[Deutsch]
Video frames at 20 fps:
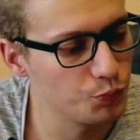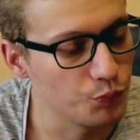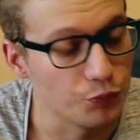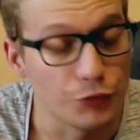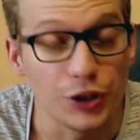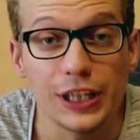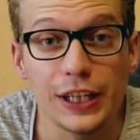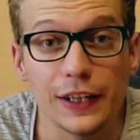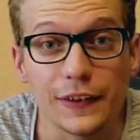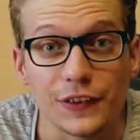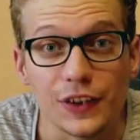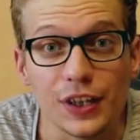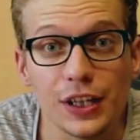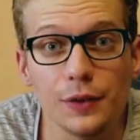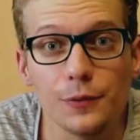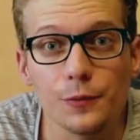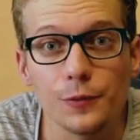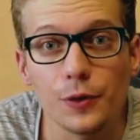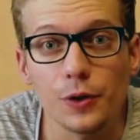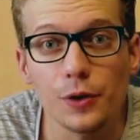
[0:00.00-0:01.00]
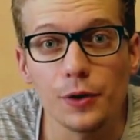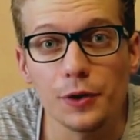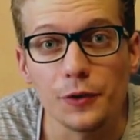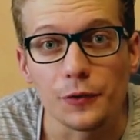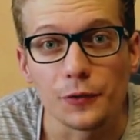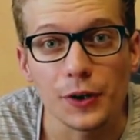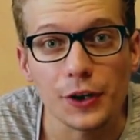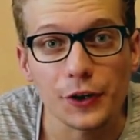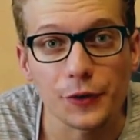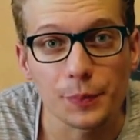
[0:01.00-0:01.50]
wenn ihr sehen
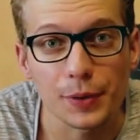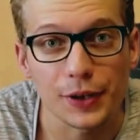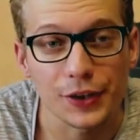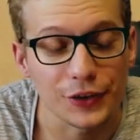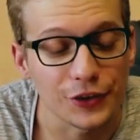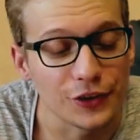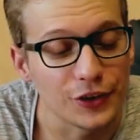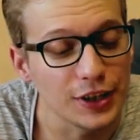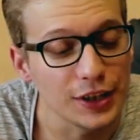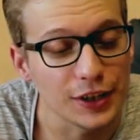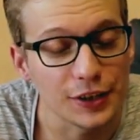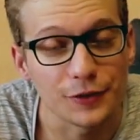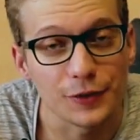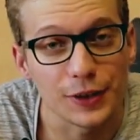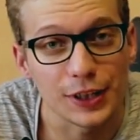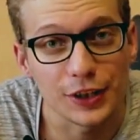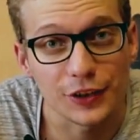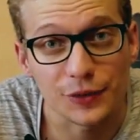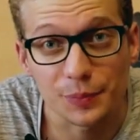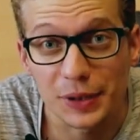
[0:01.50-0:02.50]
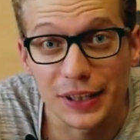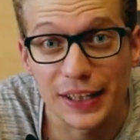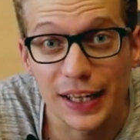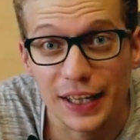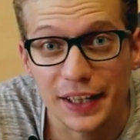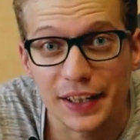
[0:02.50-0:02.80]
wollt, was passiert, wenn es mit